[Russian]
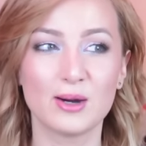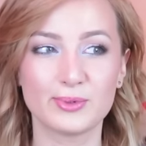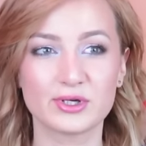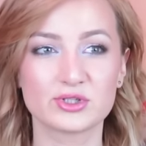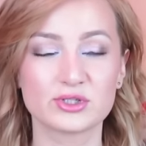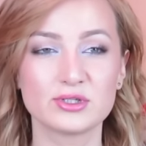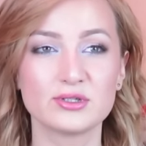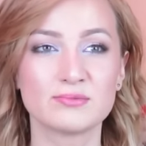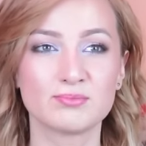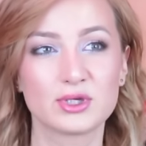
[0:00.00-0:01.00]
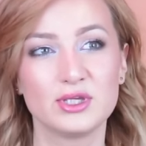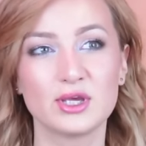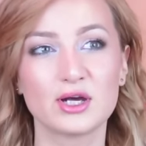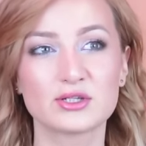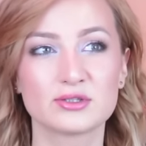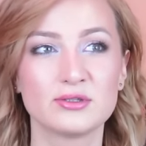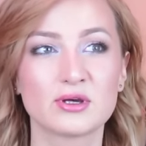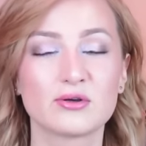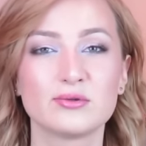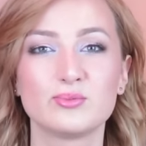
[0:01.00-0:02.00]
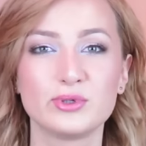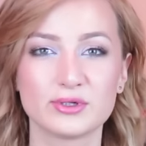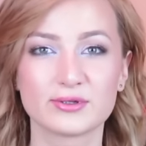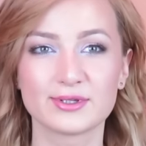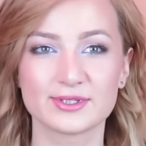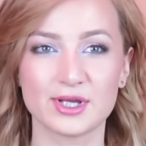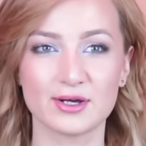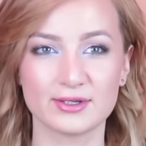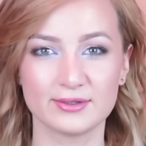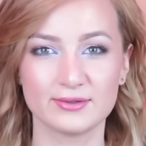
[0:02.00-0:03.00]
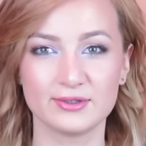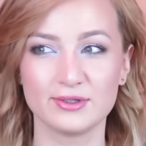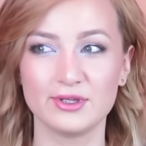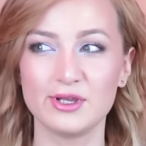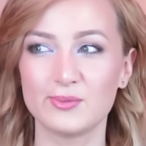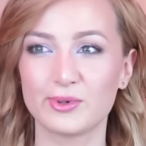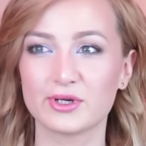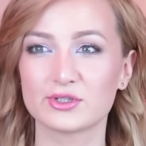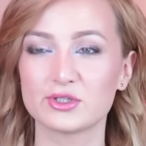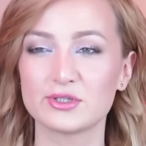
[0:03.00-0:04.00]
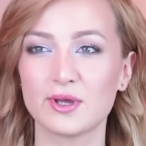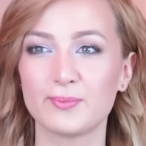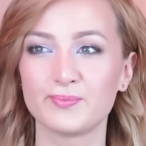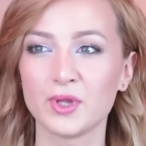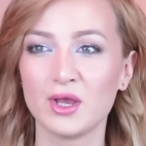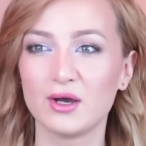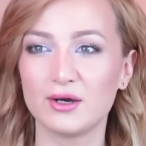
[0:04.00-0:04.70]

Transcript: а покажи макияж на голубых глазах, и, или покажи там,